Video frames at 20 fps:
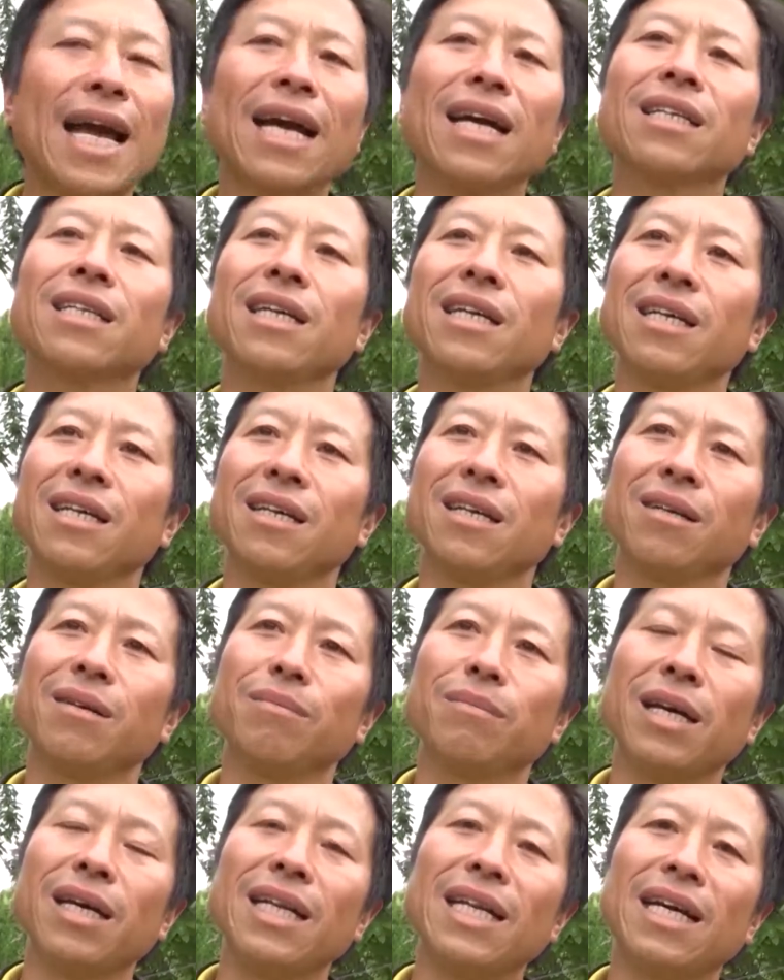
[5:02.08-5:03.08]
căng
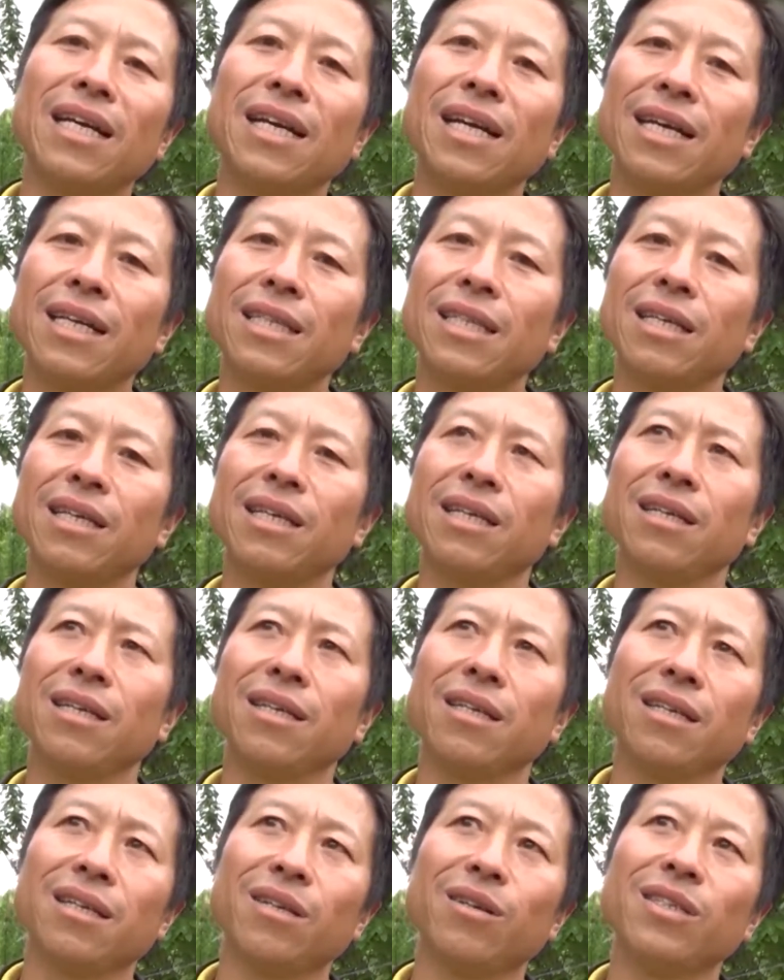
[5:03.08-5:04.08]
thì mấy năm nay
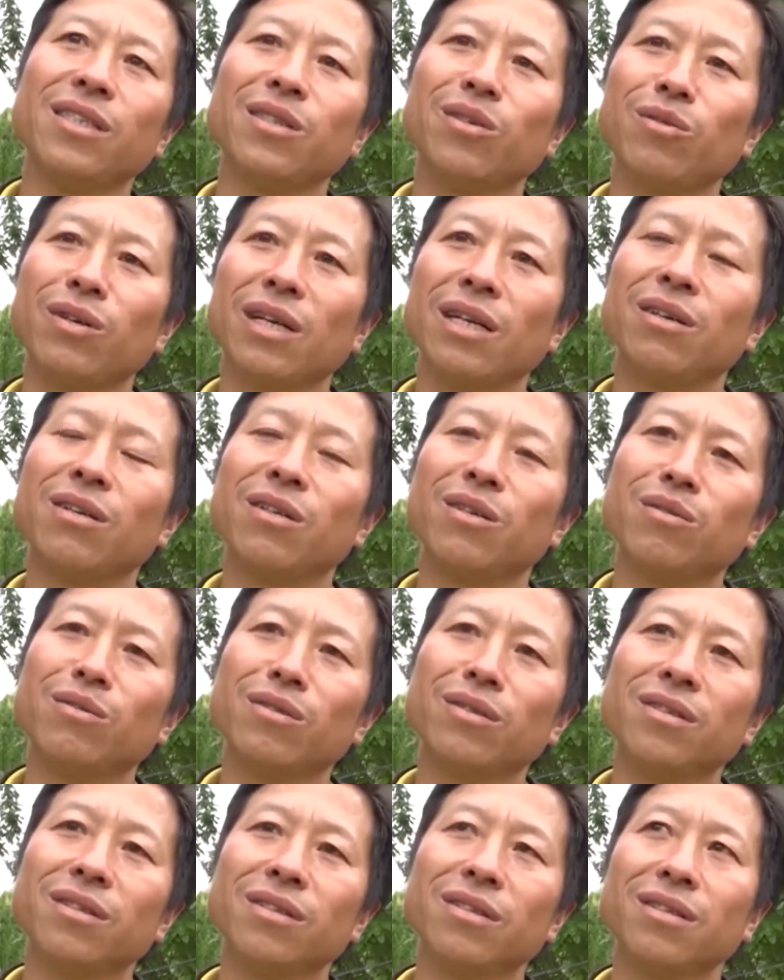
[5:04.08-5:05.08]
thì nói chung là nó
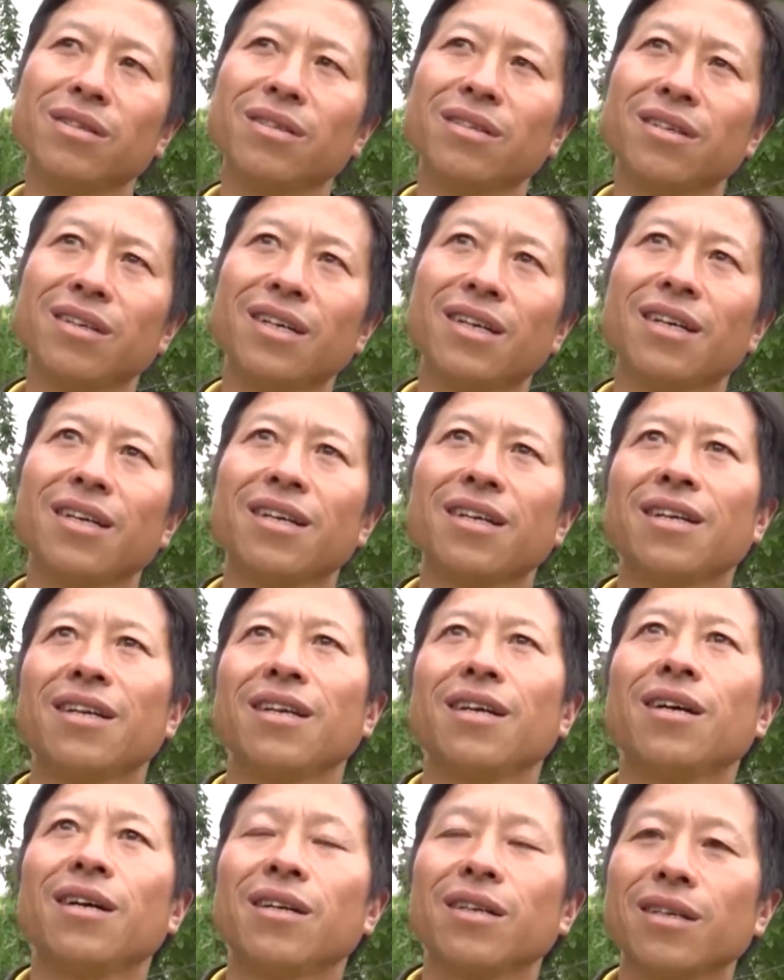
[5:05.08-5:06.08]
cũng
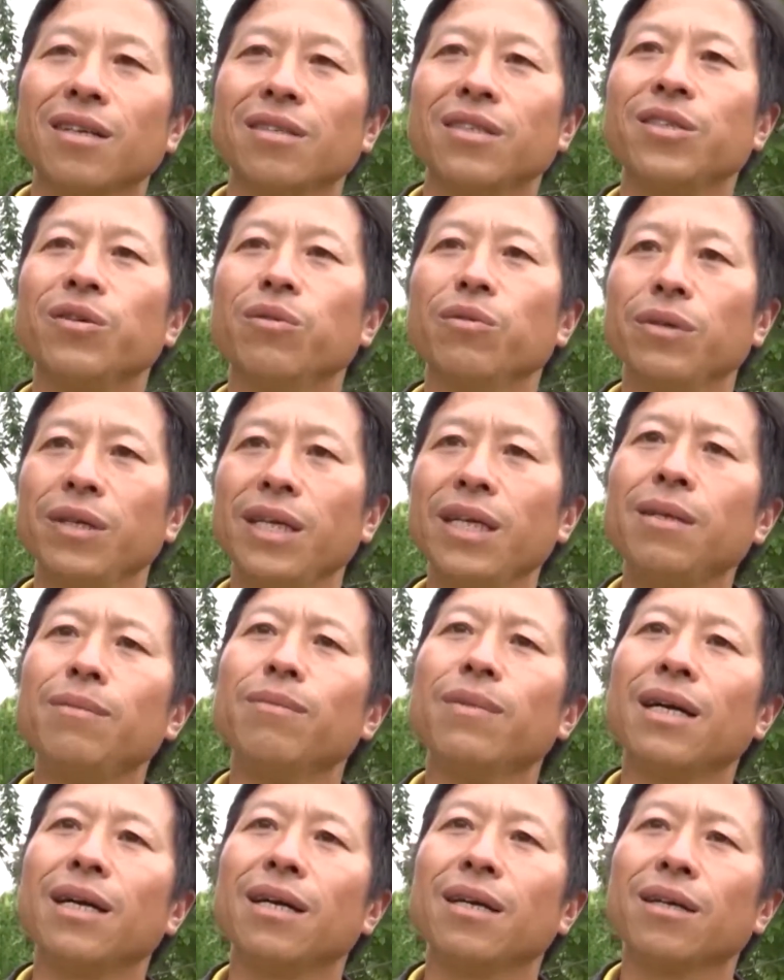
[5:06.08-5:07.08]
rộng ít
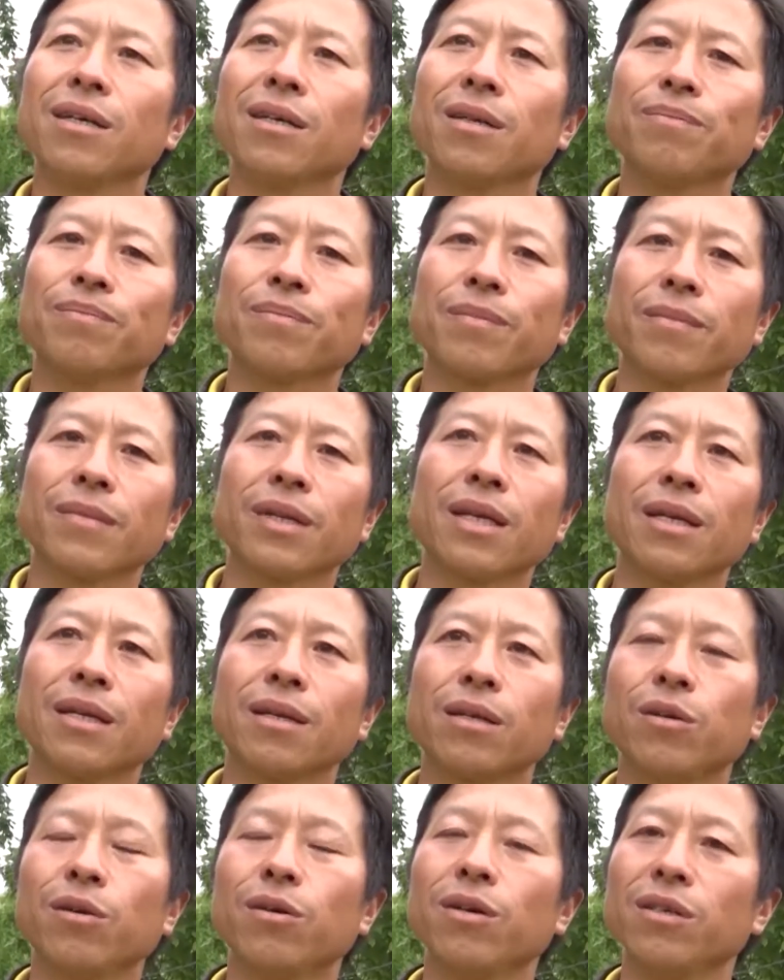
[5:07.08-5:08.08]
mà
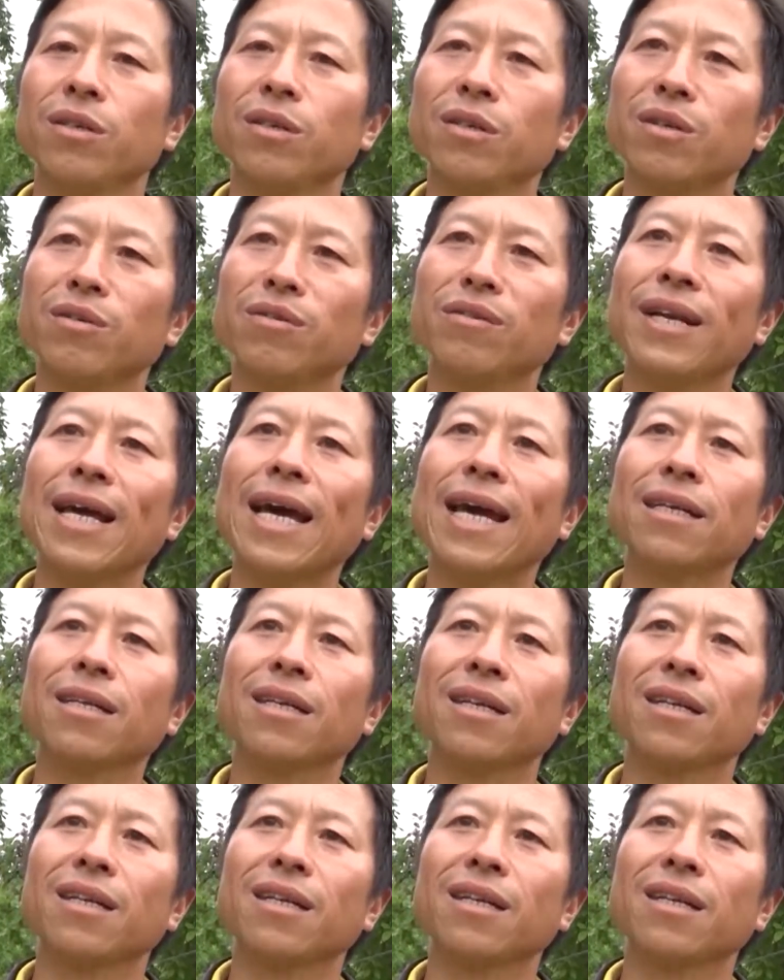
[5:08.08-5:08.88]
cọ nó cũng đẹp